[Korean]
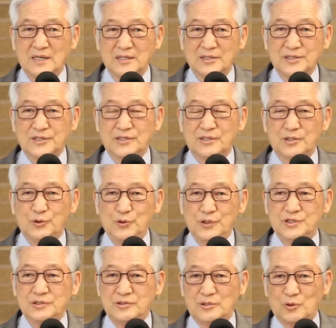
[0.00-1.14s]
그래서
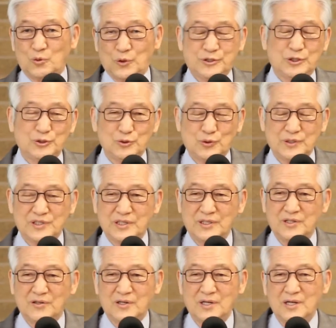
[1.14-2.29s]
귀신을 고쳐
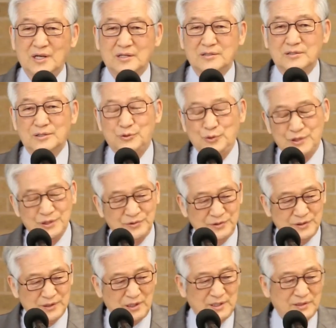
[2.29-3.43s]
주었어요. 그
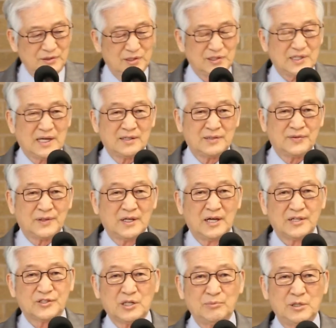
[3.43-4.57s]
귀신 들린 여자는
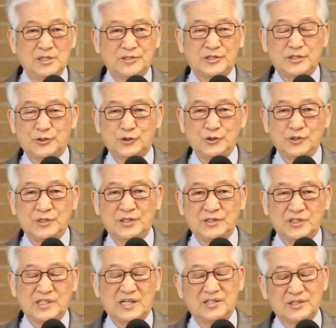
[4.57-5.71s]
점을 칠 수 있는
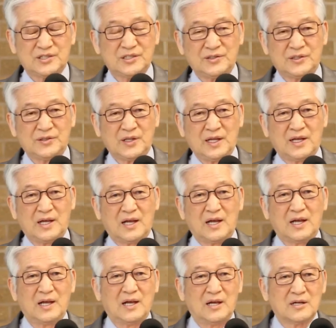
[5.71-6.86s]

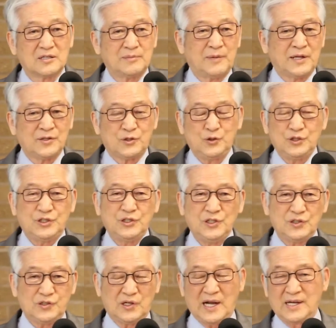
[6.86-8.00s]
여자였었는데 그만 귀신이
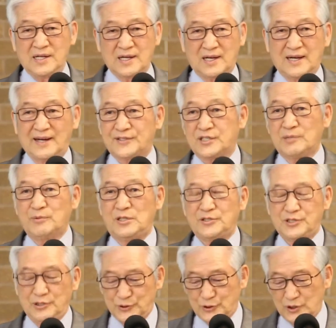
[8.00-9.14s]
떠나니까 점을
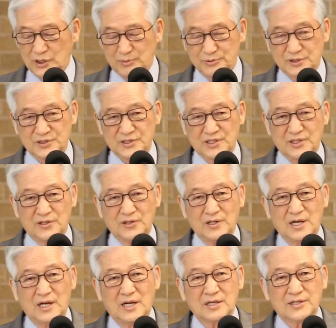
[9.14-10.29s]
칠 수가 없었어요.
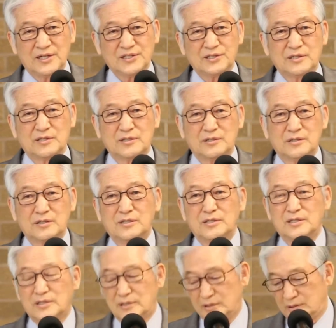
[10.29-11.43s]
그래서
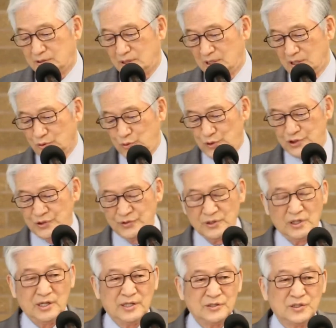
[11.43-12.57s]
그 귀신
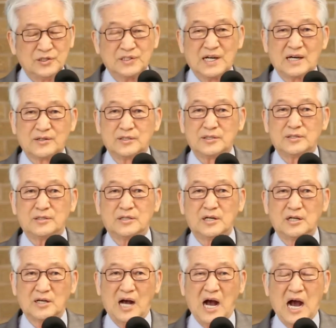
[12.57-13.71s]
들린 여자를
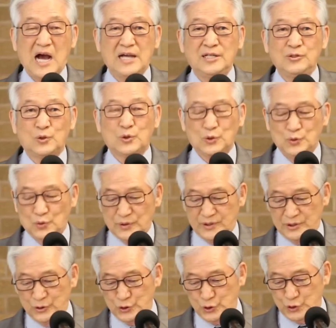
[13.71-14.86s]
하인으로
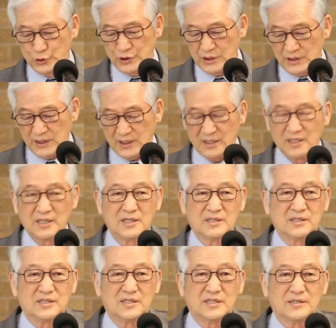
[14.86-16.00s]
두었던 주인이
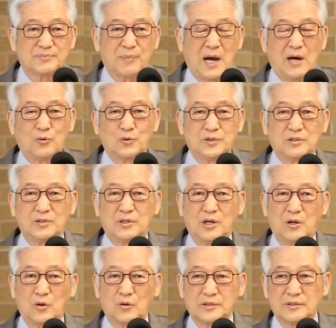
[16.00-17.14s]
예, 바울을
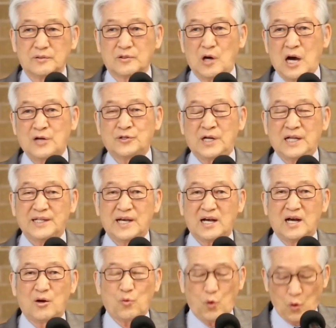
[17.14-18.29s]

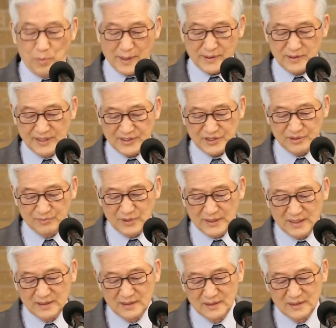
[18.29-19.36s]
관원에다가 고발을 했습니다.